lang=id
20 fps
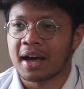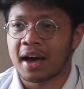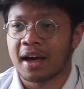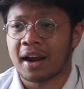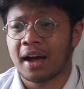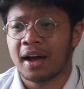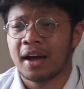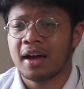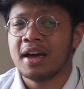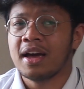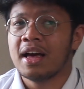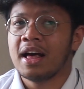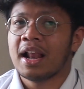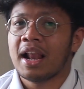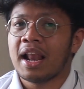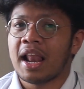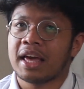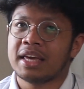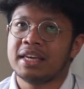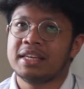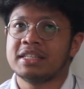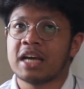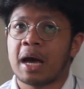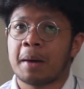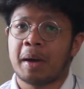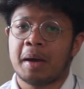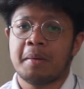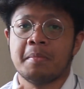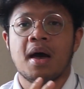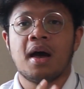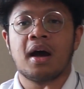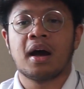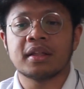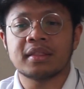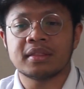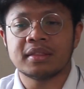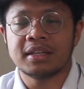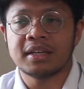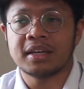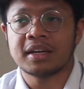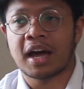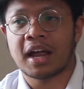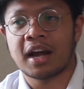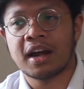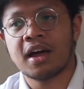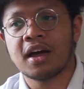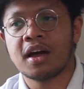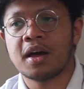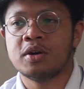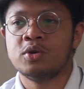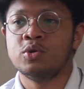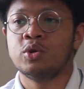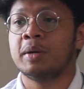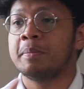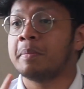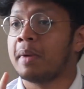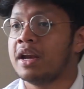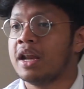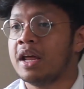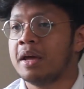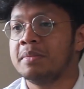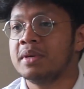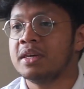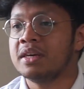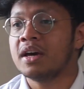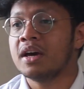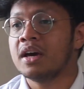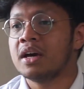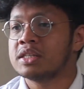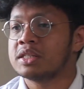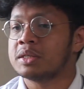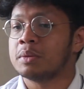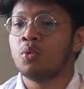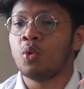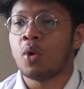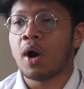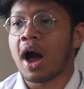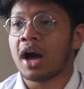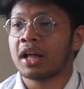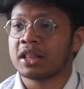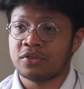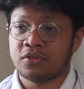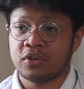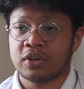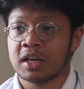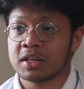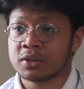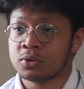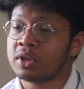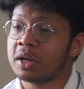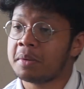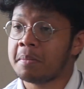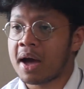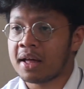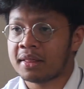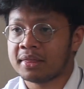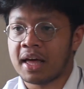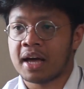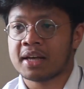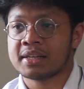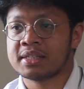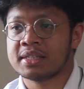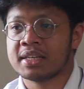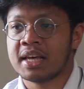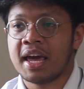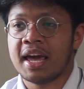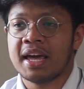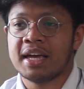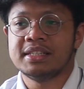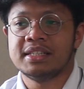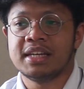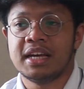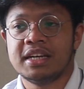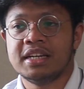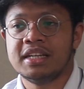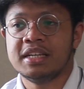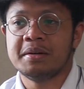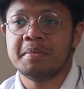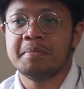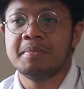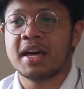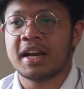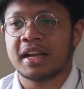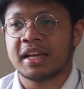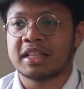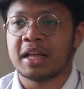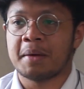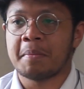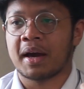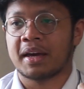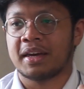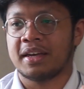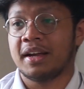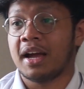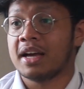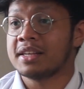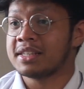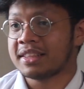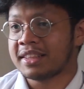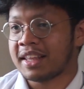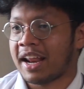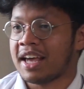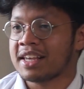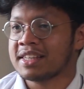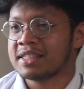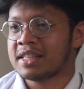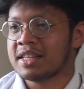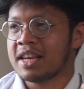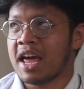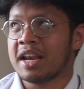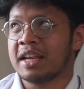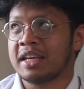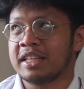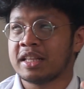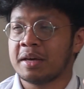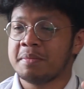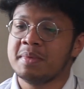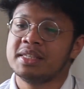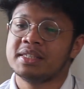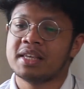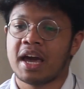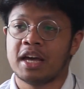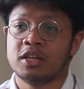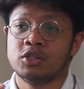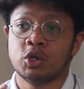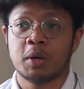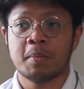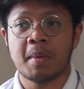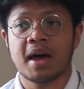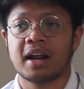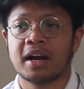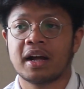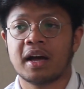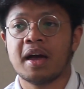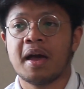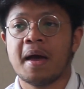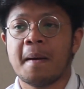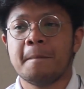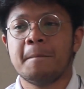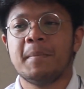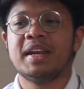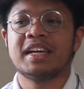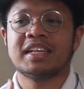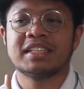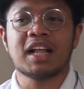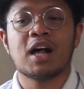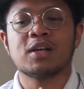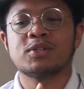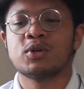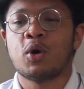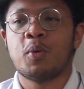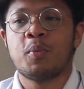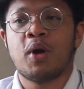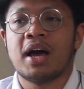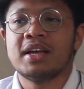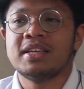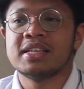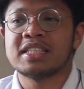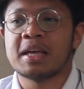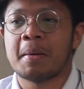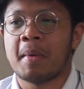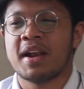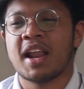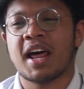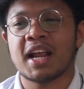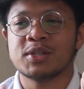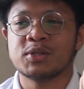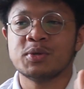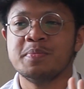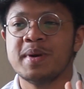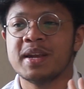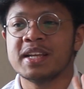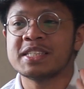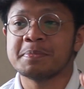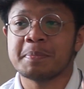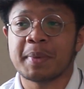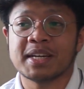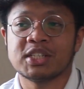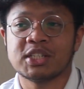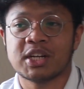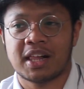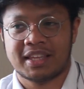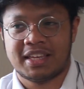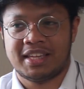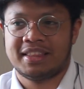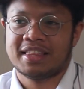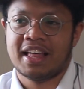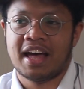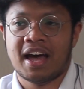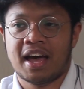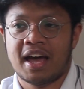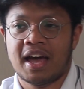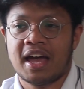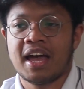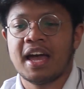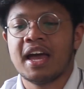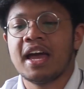sekarang, lagi capek banget nih karena during pandemi semua aktivitas tuh terbatas. Jadi biar kita makin gak stres dan kita bisa enjoy bareng, mending kita langsung ngobrol aja sama narasumber spesial kita.